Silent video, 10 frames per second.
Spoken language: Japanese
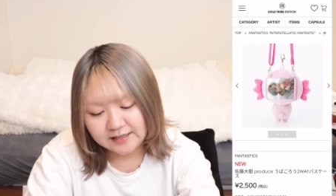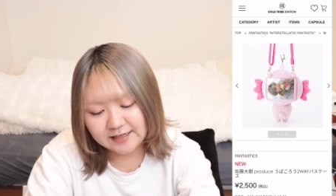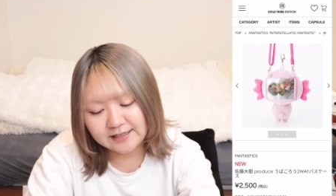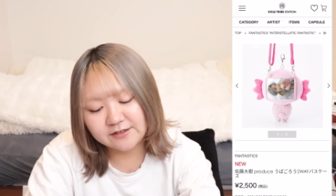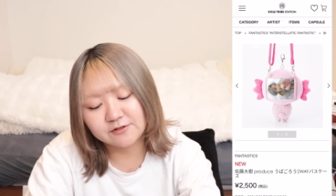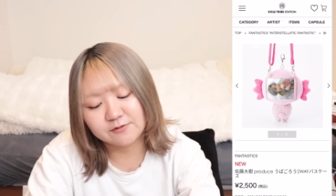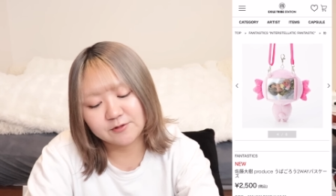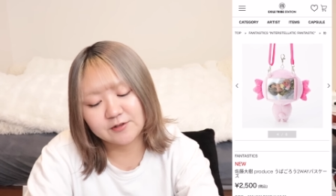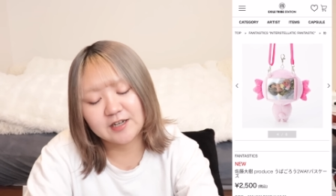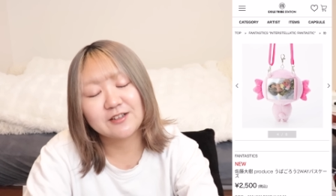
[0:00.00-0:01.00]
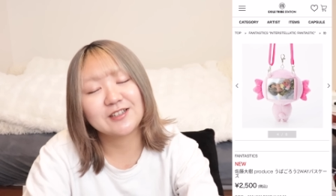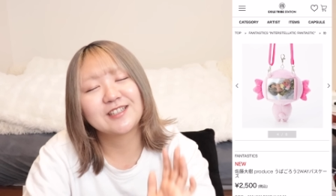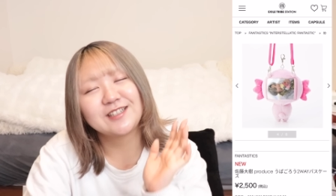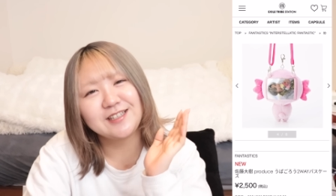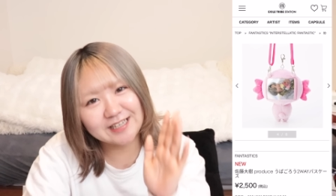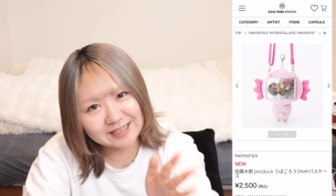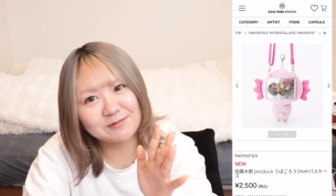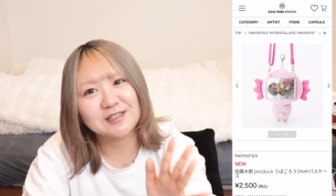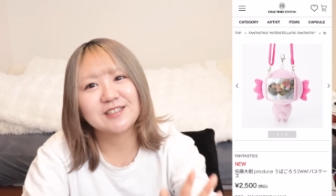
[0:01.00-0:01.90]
大輝くんのフォトカードがついてきま